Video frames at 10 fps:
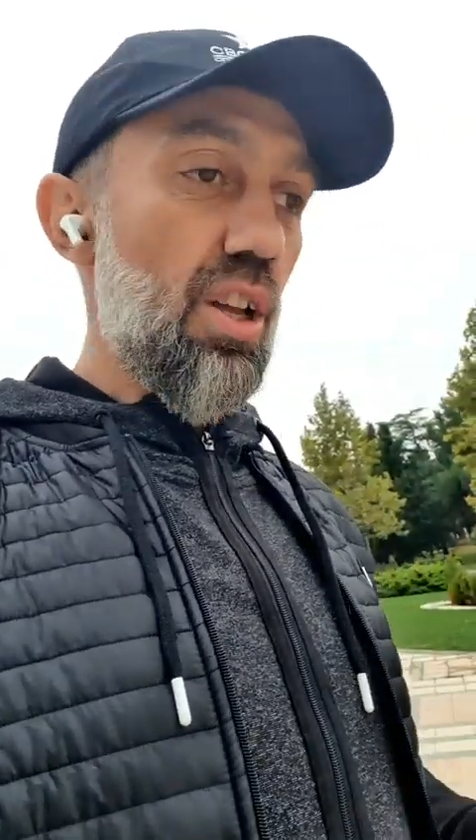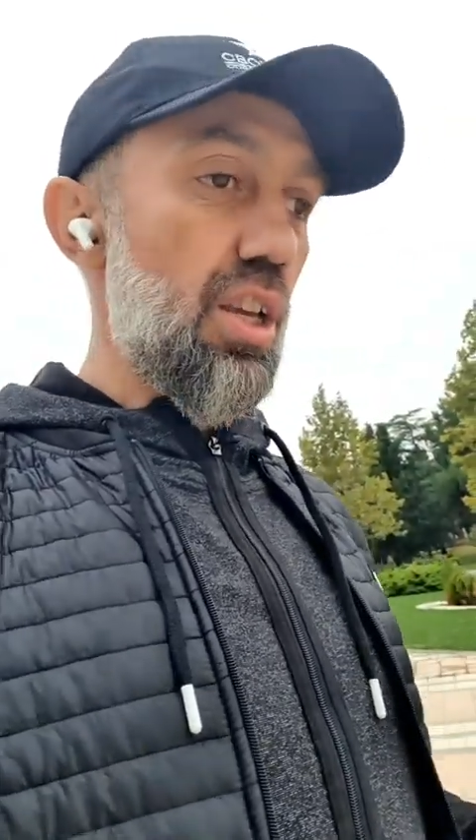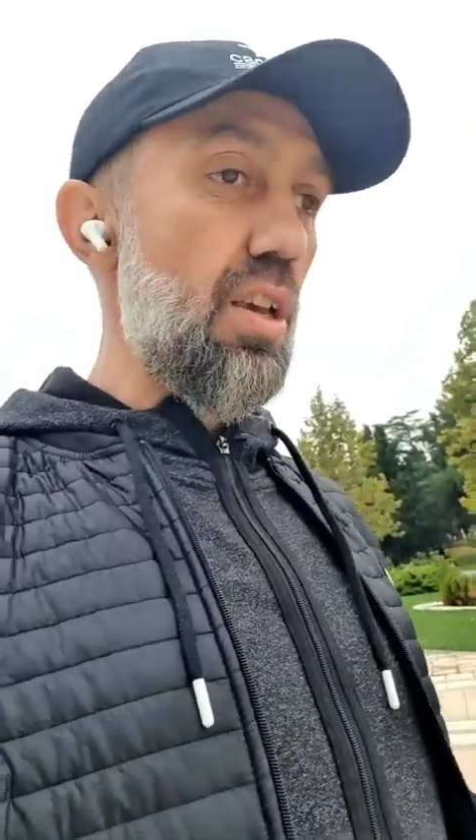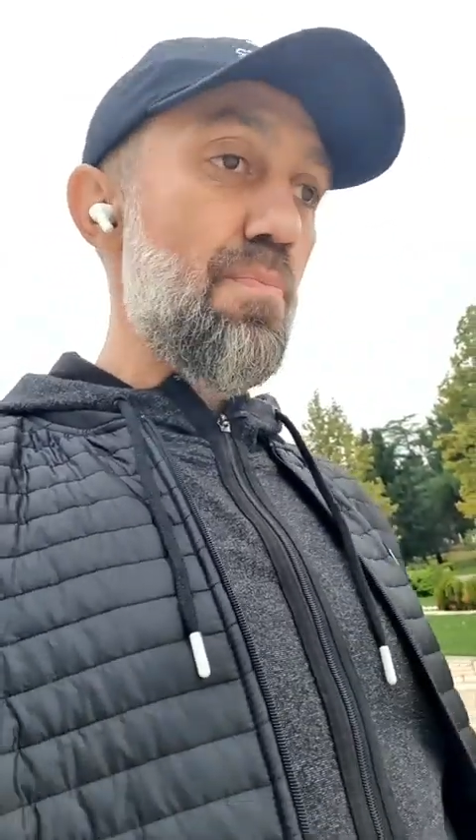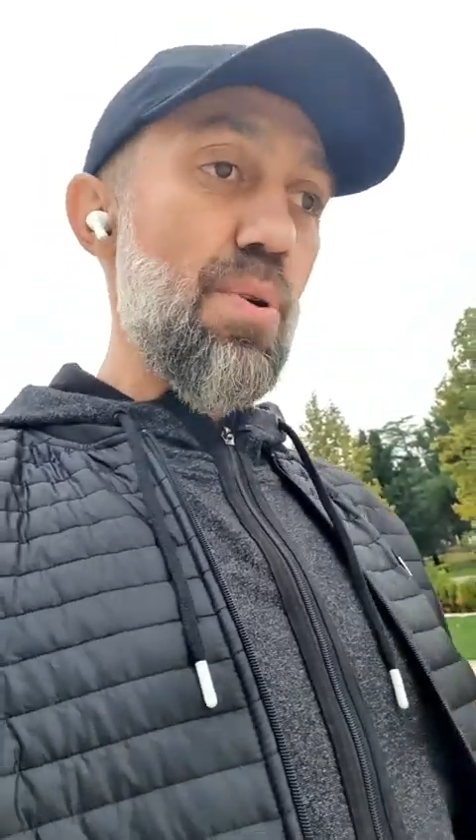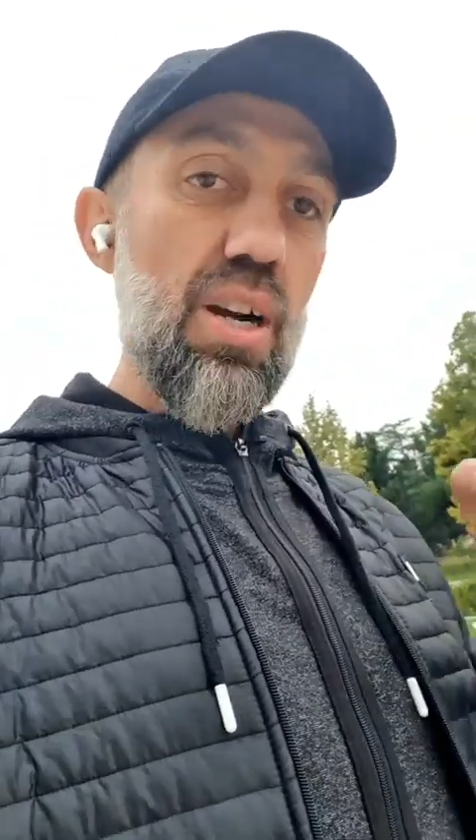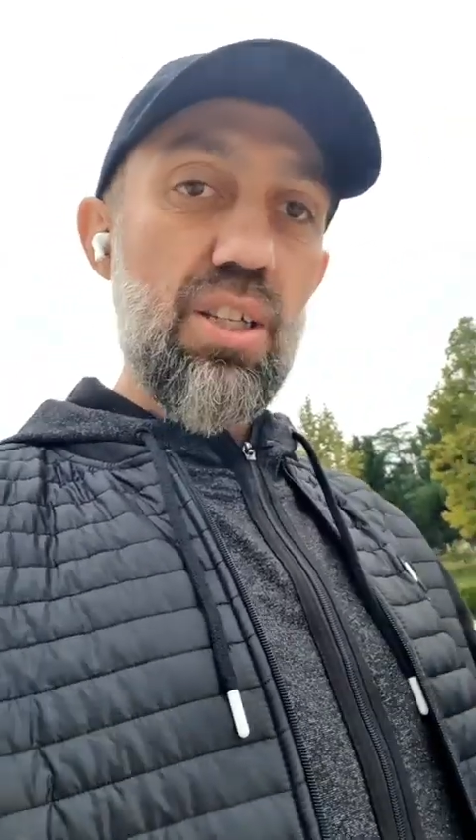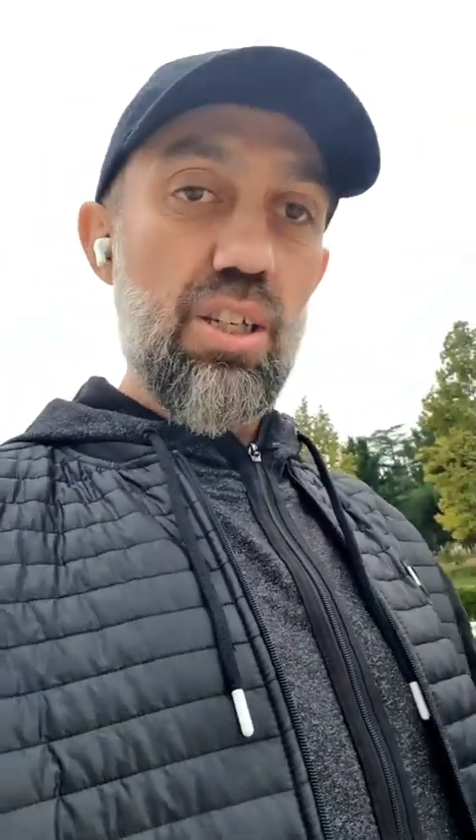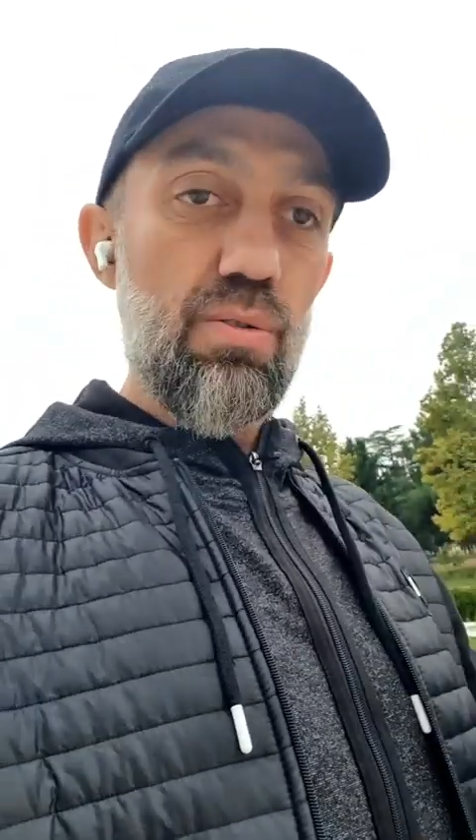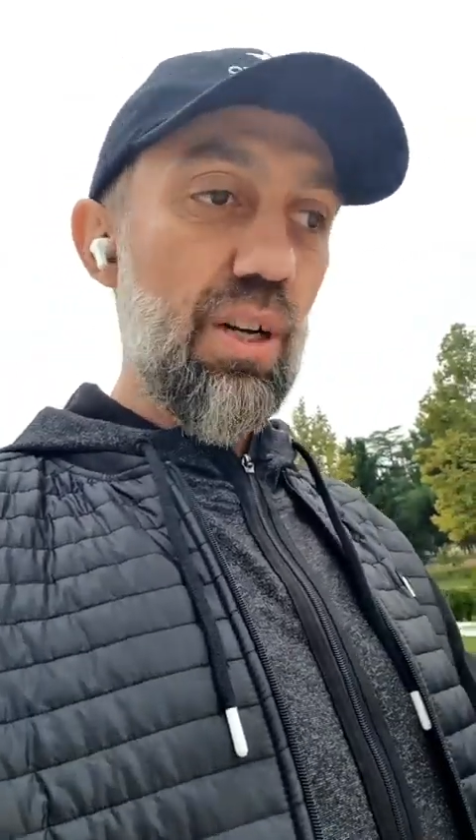и
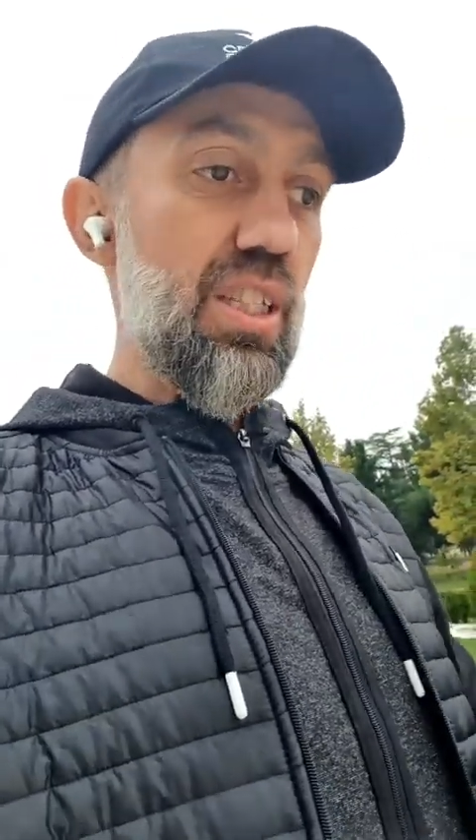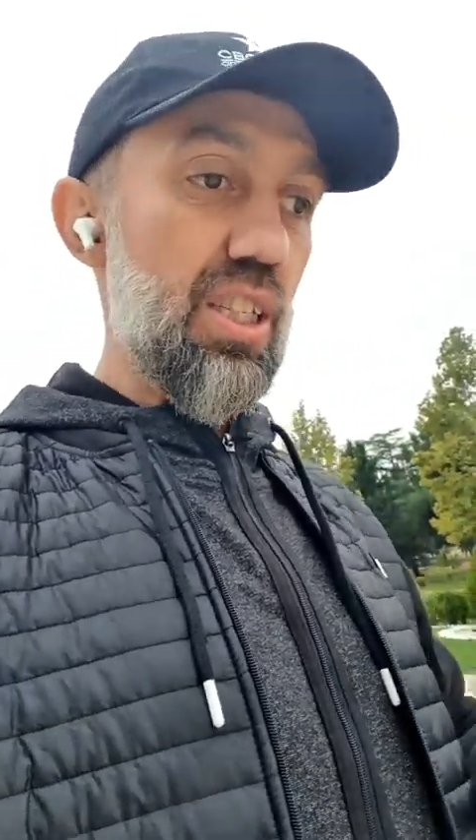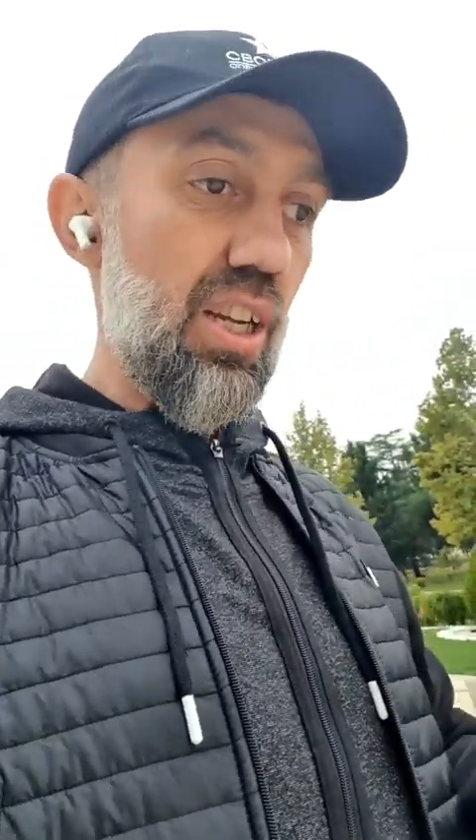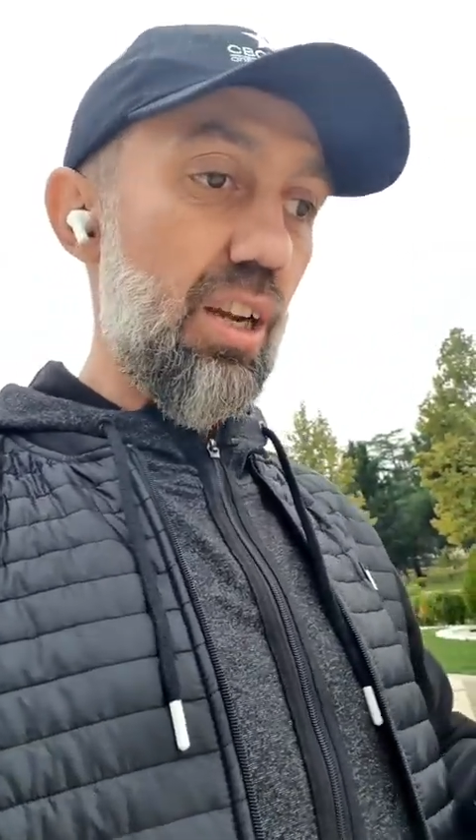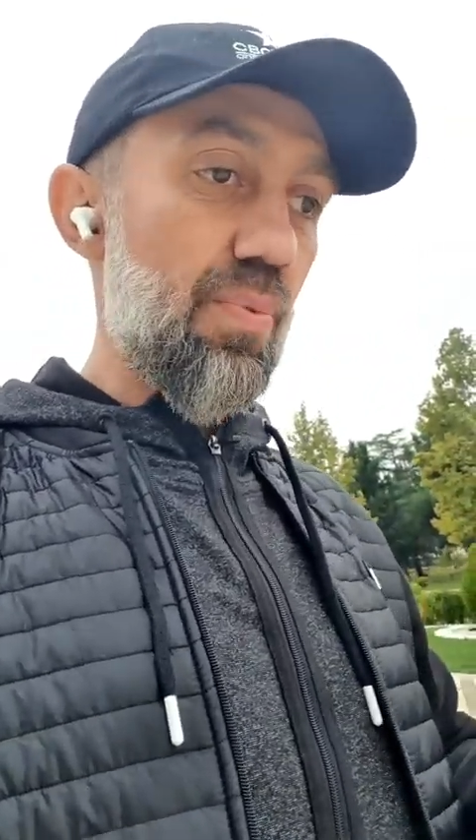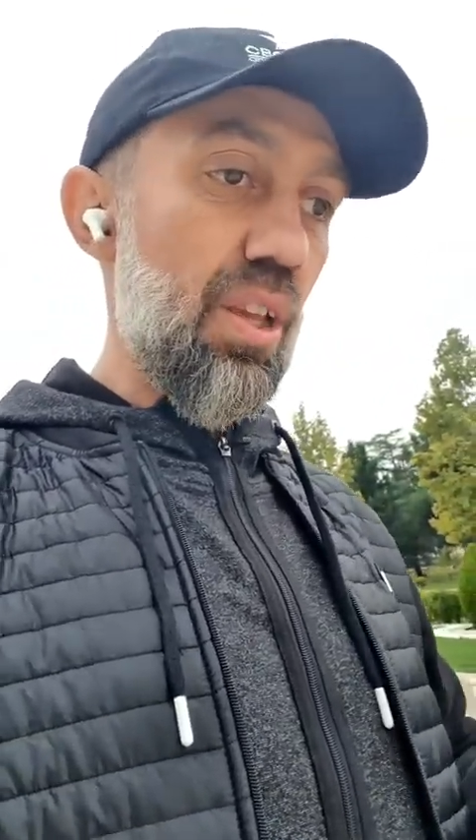персы в лице